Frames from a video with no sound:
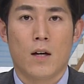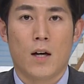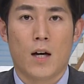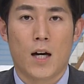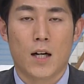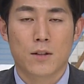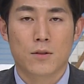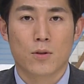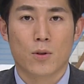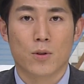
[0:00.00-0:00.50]

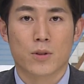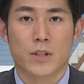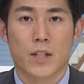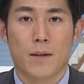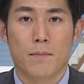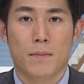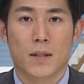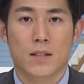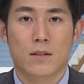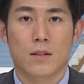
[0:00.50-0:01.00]
春の
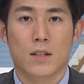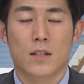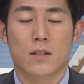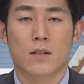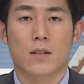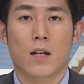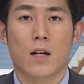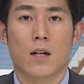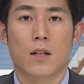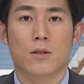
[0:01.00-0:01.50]
選抜に
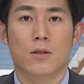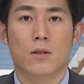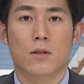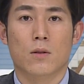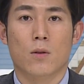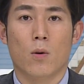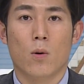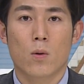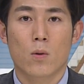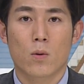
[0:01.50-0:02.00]
つなが
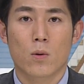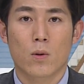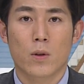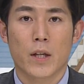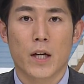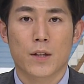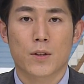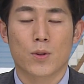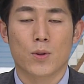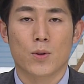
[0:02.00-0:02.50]
る高校
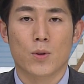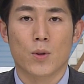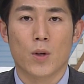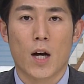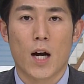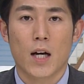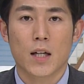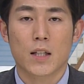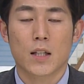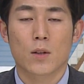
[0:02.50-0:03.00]
野
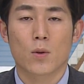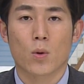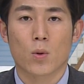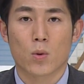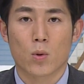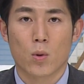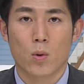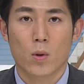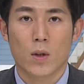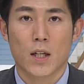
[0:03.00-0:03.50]
球秋
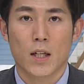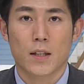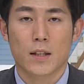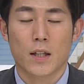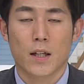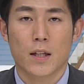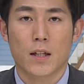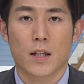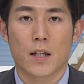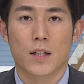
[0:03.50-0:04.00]
の東海
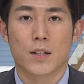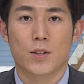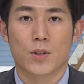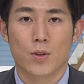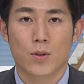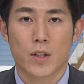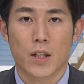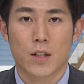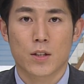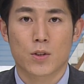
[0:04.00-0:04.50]
大会
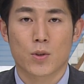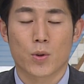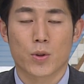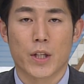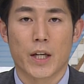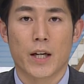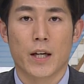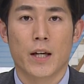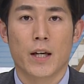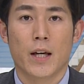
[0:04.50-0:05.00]
準決
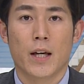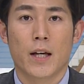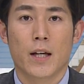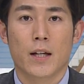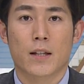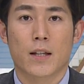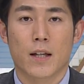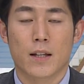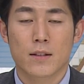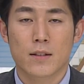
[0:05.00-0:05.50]
勝で
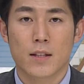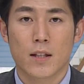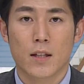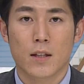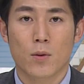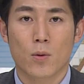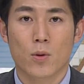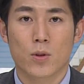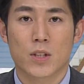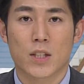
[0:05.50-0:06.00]
県
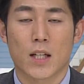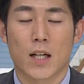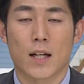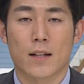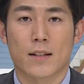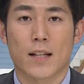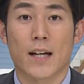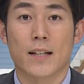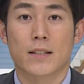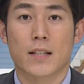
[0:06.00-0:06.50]
勢同士
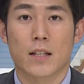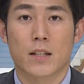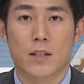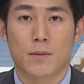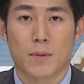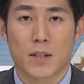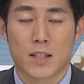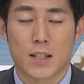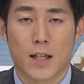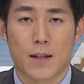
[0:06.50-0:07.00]
が対戦
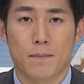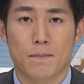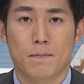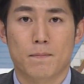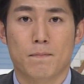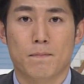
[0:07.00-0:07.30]
しました